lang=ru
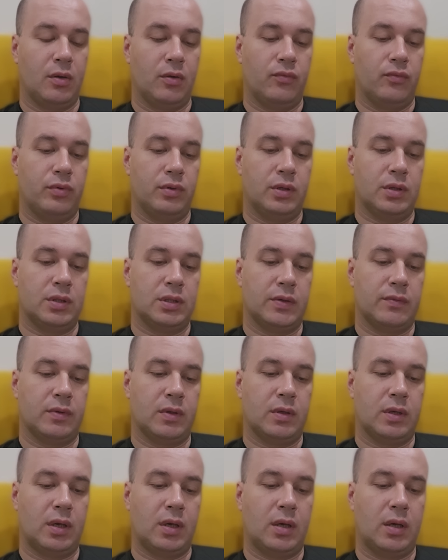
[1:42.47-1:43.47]
Вот
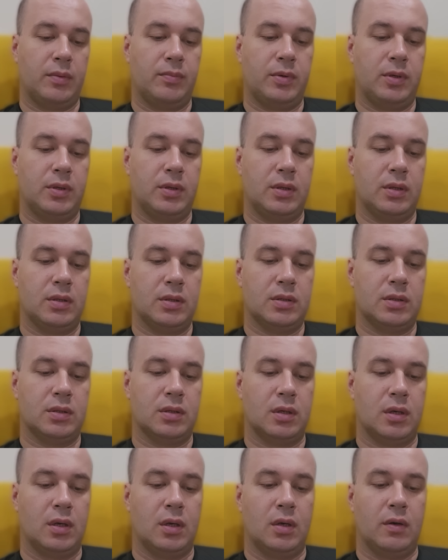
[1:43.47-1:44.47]
основная какая претензия.